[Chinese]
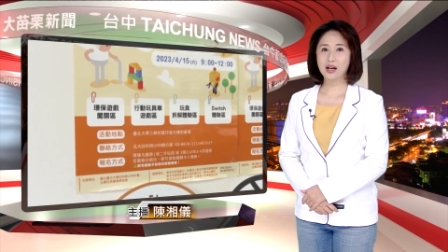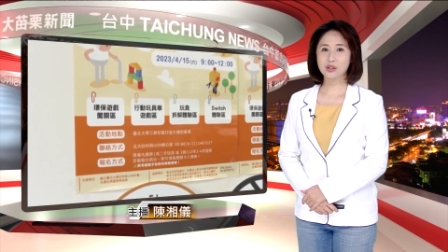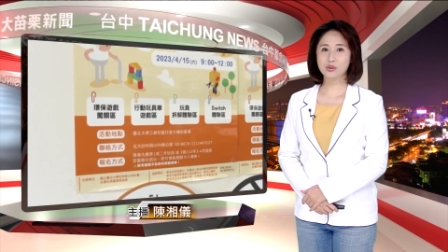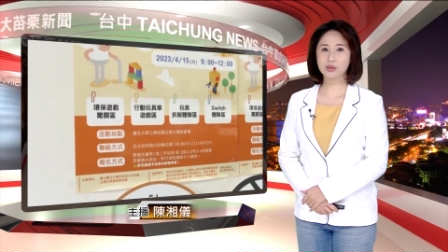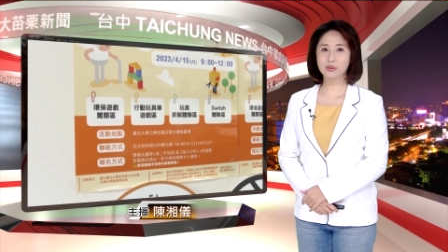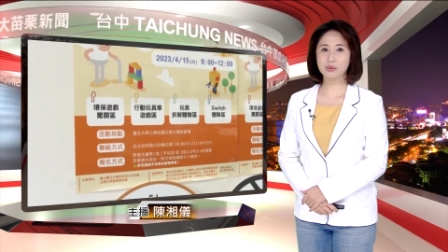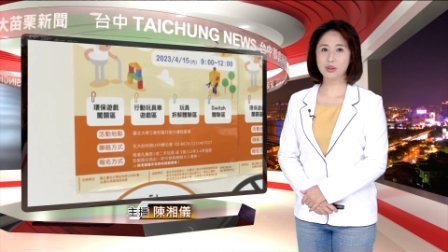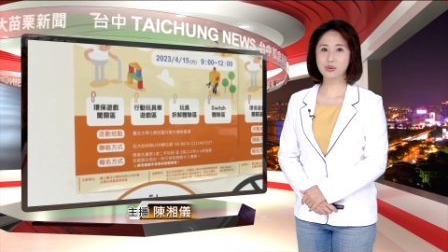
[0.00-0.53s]

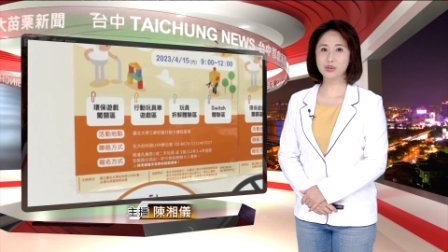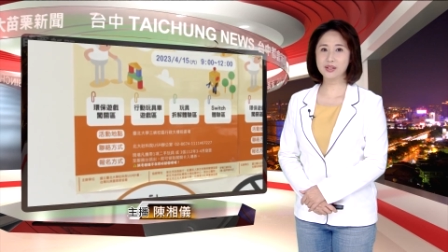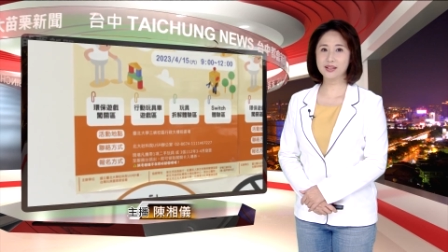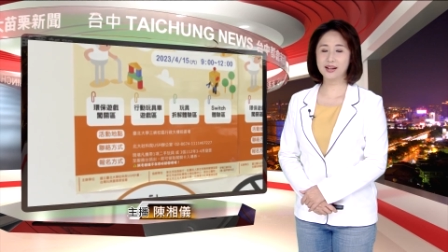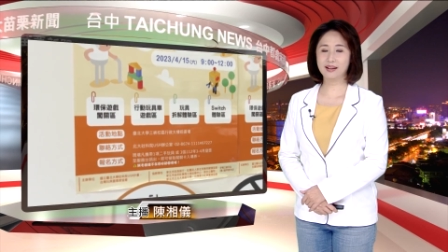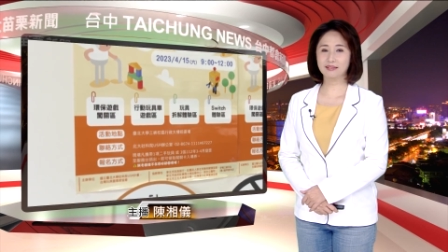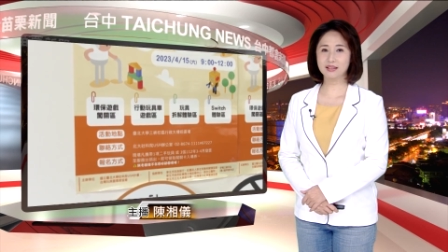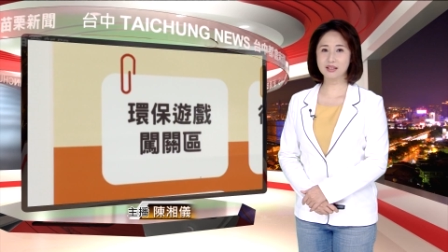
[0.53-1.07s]
除了玩具
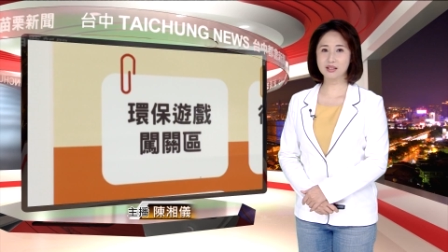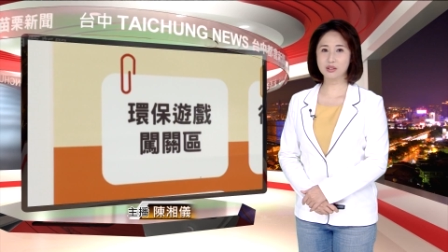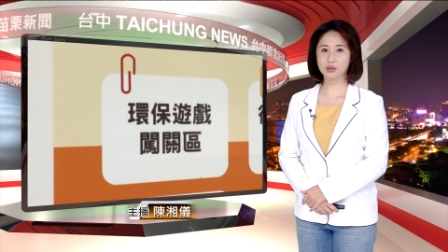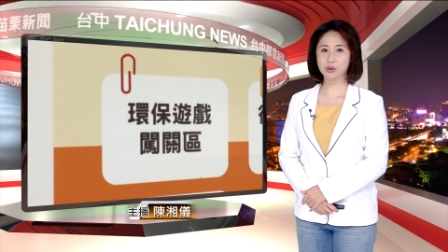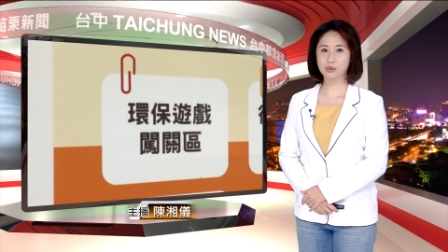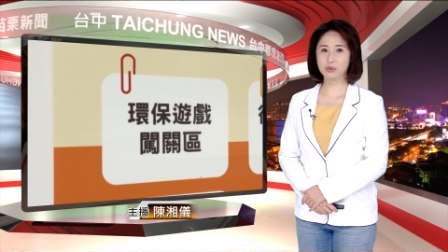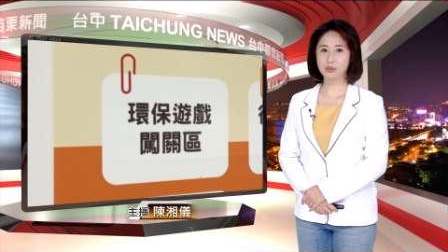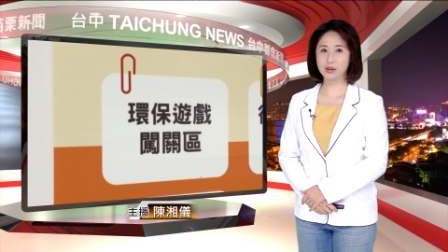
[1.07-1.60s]
银行的行
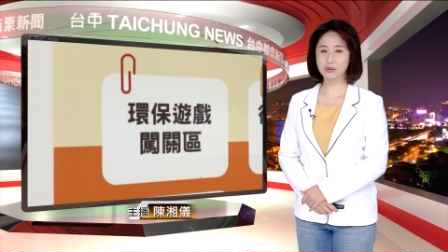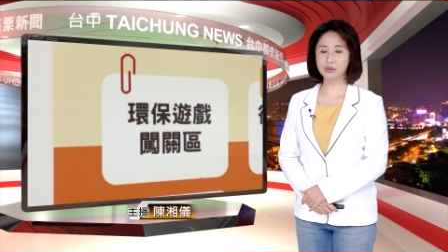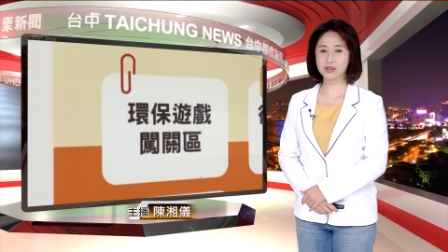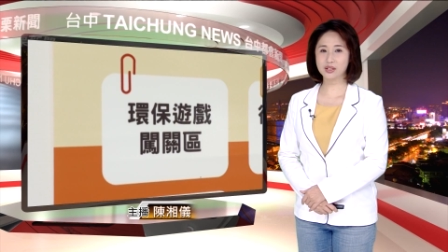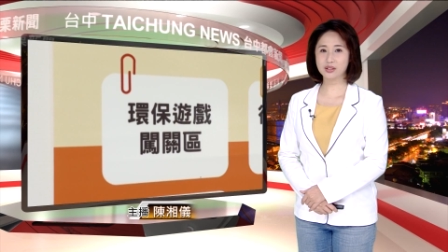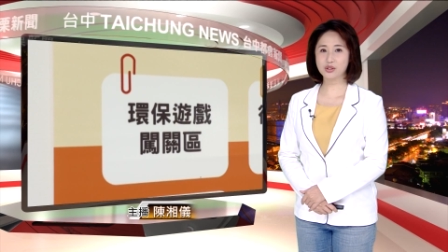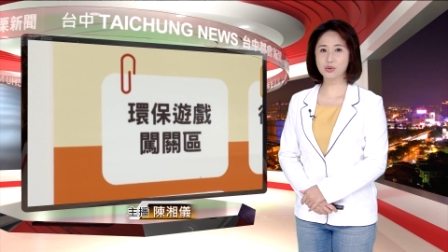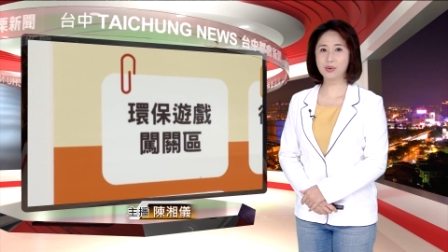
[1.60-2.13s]
动玩具
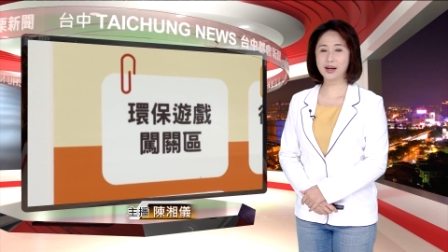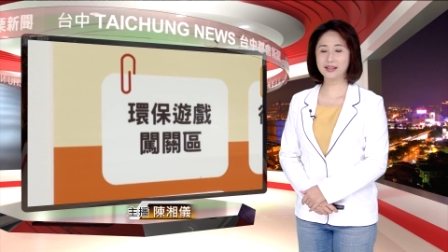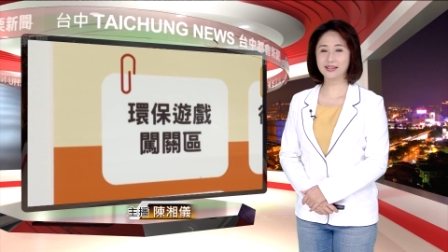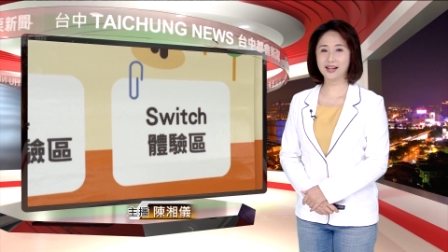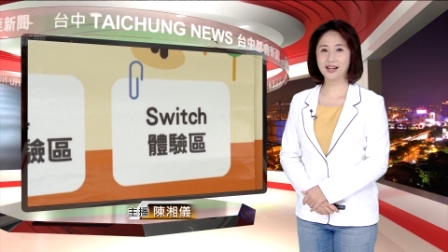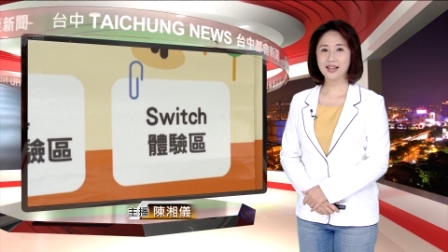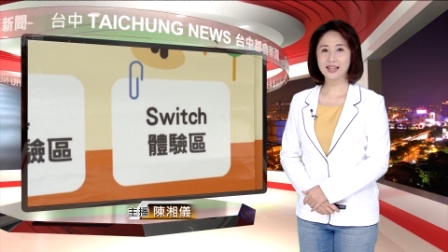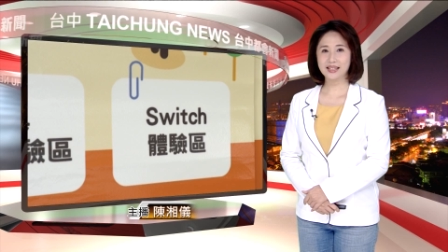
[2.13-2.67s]
车之外
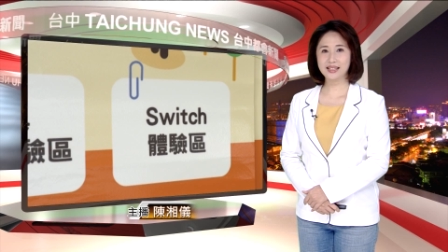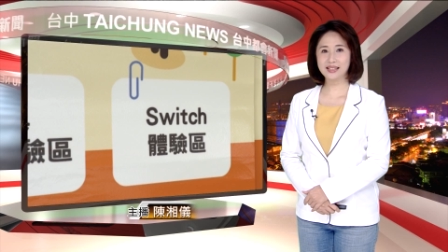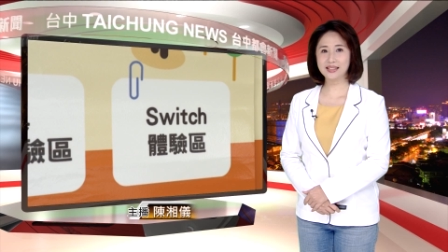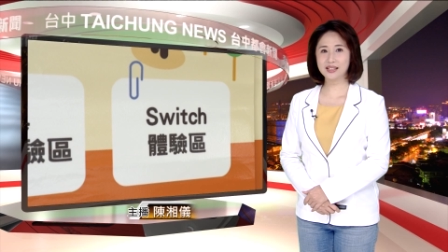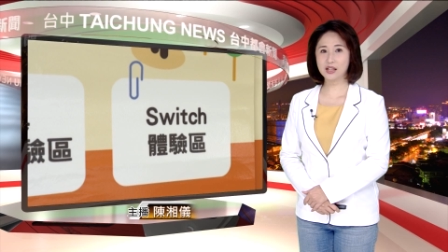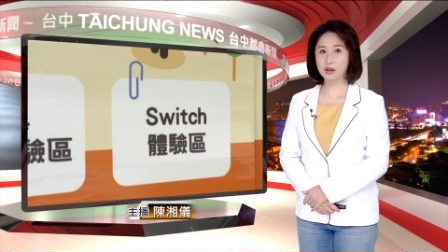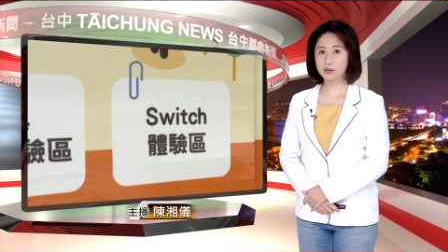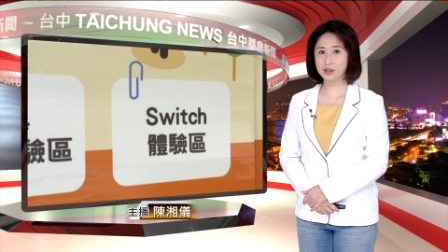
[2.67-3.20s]
呢，
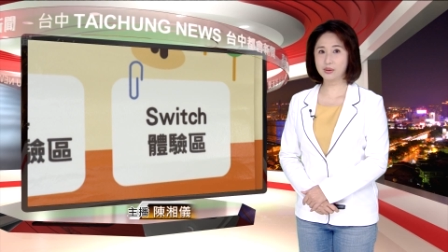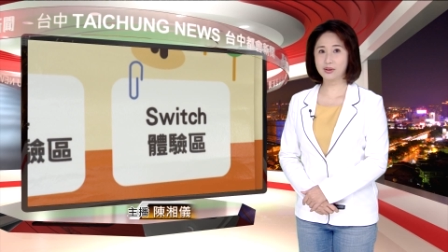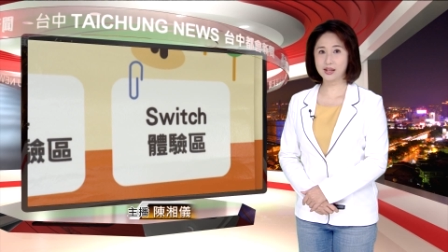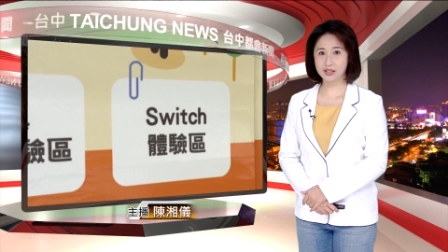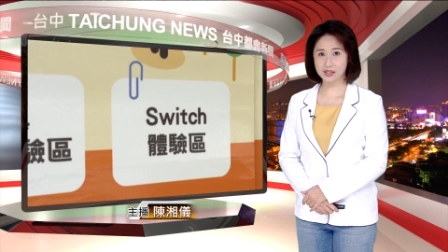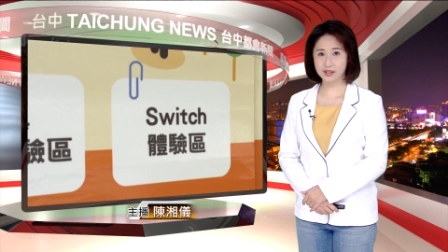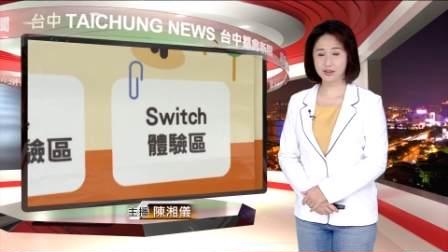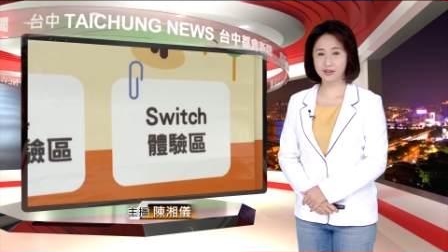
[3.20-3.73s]
因高龄
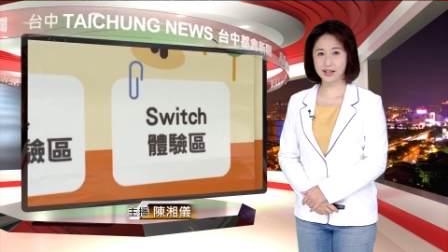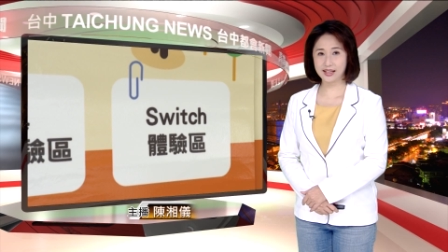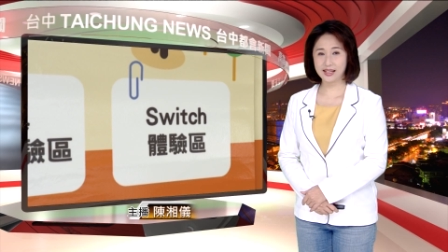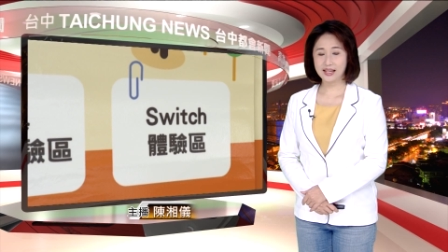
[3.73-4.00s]
化社会，